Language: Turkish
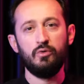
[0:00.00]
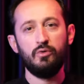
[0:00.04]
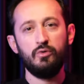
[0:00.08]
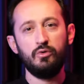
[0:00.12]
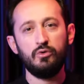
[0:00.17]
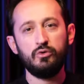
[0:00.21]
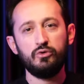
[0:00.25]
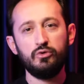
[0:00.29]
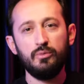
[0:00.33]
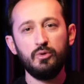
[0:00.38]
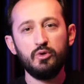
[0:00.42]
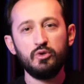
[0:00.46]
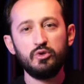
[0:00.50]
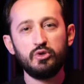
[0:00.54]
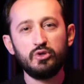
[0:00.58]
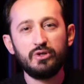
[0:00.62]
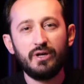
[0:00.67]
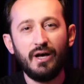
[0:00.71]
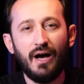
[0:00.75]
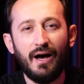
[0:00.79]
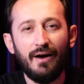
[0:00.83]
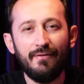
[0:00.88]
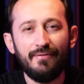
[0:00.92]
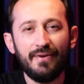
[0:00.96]
Ürünümüz
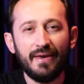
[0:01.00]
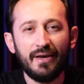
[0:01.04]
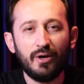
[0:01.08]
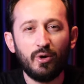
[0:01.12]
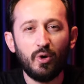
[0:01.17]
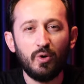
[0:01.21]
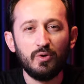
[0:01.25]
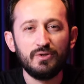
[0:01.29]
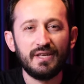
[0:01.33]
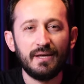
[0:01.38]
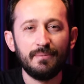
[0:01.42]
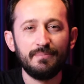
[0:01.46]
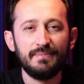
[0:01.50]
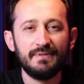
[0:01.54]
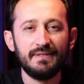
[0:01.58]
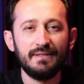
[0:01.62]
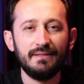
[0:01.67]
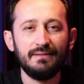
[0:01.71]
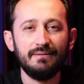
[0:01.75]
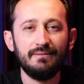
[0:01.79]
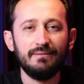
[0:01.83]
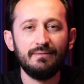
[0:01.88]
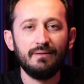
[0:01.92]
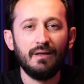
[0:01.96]
KF
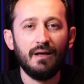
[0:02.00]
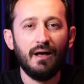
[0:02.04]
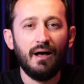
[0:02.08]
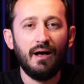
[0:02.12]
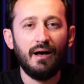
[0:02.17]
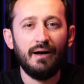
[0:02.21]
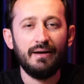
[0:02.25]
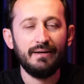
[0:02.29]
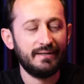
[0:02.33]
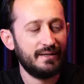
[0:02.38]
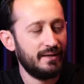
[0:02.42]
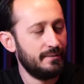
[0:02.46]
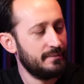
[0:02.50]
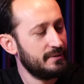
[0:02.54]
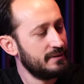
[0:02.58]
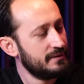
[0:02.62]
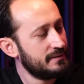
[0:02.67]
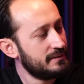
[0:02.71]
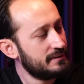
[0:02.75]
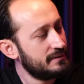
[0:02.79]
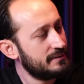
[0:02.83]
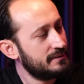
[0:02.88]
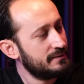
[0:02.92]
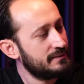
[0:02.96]
Konsept'in harika
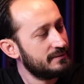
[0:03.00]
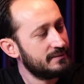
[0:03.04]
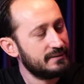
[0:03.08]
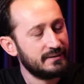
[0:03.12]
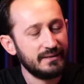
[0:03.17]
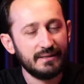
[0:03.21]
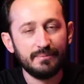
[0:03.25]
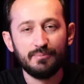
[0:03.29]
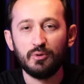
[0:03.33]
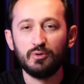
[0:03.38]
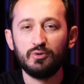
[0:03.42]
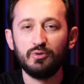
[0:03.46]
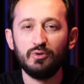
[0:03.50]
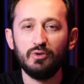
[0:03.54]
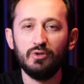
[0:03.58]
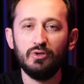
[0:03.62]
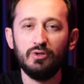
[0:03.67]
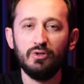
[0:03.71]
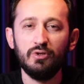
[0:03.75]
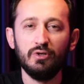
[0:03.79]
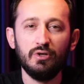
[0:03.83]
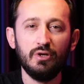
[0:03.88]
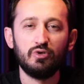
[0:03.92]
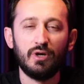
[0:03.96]
bir
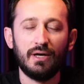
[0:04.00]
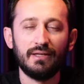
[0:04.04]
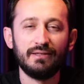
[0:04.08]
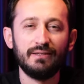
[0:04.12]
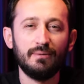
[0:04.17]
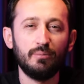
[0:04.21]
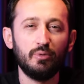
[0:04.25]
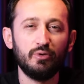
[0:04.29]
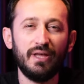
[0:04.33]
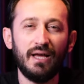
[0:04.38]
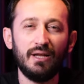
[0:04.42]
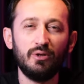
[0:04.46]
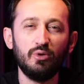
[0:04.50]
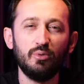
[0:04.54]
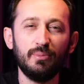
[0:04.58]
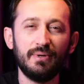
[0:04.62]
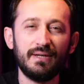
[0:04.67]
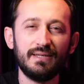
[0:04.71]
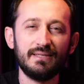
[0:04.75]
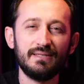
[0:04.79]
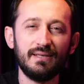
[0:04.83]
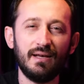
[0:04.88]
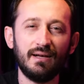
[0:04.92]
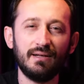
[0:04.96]
tripodu. Şu anda model
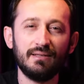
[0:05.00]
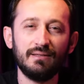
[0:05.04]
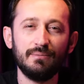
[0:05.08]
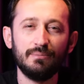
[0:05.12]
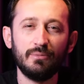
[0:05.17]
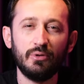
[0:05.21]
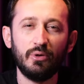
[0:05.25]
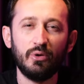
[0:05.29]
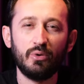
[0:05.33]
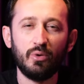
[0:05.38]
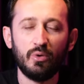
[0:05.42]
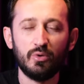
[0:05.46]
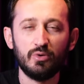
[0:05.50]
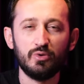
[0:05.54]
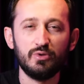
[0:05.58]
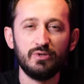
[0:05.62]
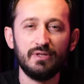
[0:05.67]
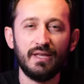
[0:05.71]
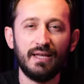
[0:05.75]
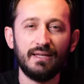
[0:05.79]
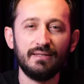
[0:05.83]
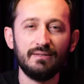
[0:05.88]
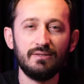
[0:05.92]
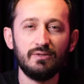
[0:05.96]
numarası aklımda yok o
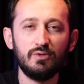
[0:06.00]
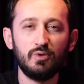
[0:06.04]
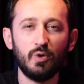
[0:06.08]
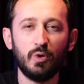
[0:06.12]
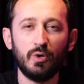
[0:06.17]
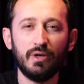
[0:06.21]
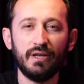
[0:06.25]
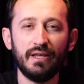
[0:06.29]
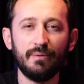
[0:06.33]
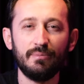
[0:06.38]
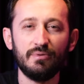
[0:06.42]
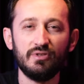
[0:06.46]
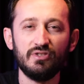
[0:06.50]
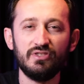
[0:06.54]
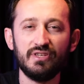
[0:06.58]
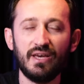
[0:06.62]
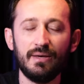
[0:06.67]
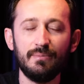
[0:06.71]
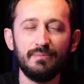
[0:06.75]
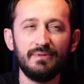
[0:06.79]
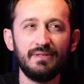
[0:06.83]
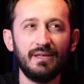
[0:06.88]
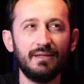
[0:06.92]
yüzden söyleyemeyeceğim.